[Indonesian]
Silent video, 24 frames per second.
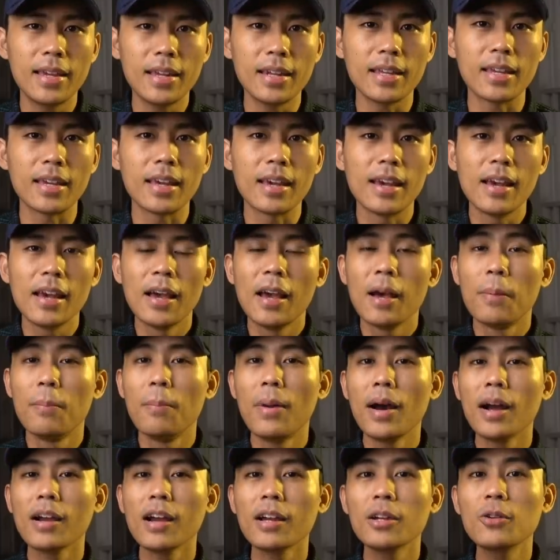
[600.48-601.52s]
gini.
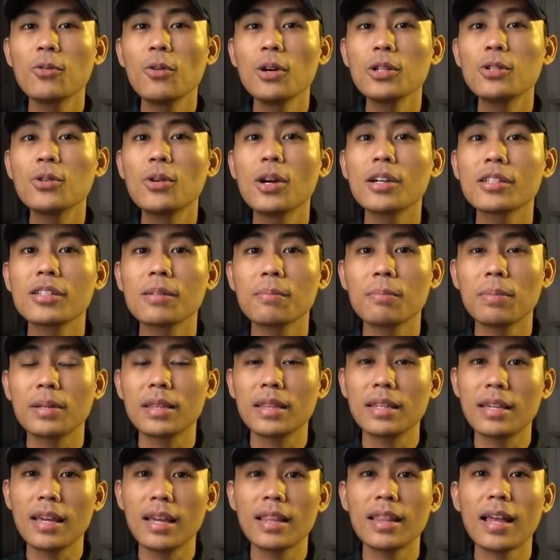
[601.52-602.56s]
Bahkan gue juga sempat
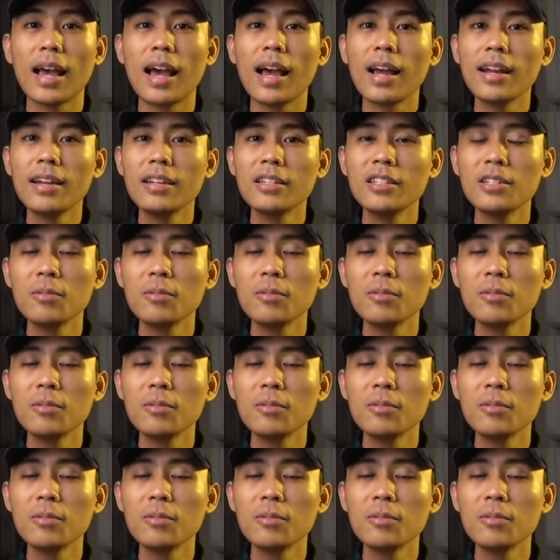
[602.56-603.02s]
lihat ada